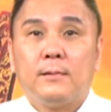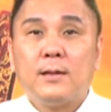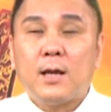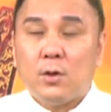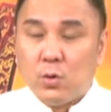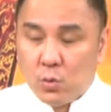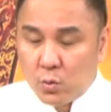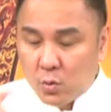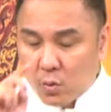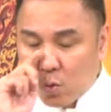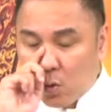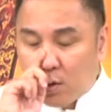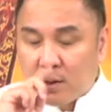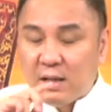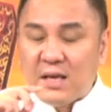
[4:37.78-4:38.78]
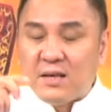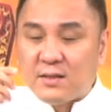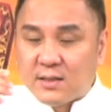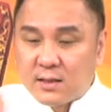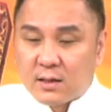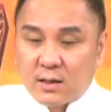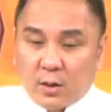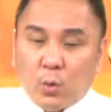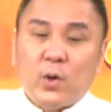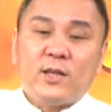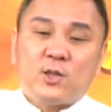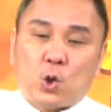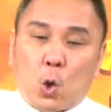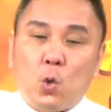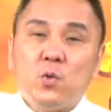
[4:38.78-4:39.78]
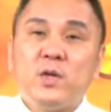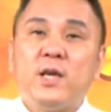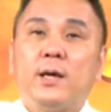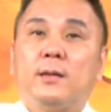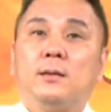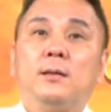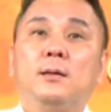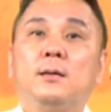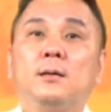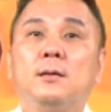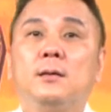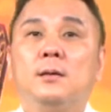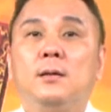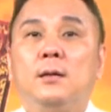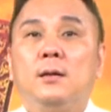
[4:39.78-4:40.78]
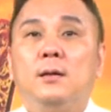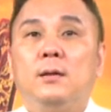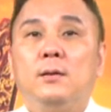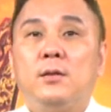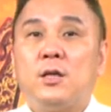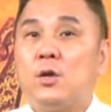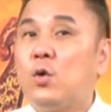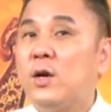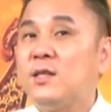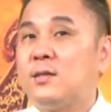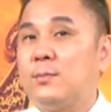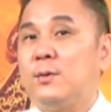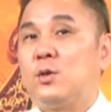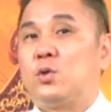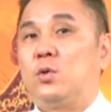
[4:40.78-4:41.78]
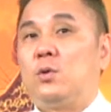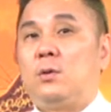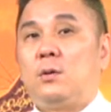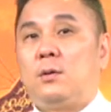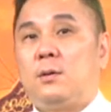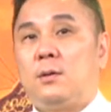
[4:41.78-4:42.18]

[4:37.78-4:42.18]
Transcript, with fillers: 那如果历史会重演呢？你会怎么做？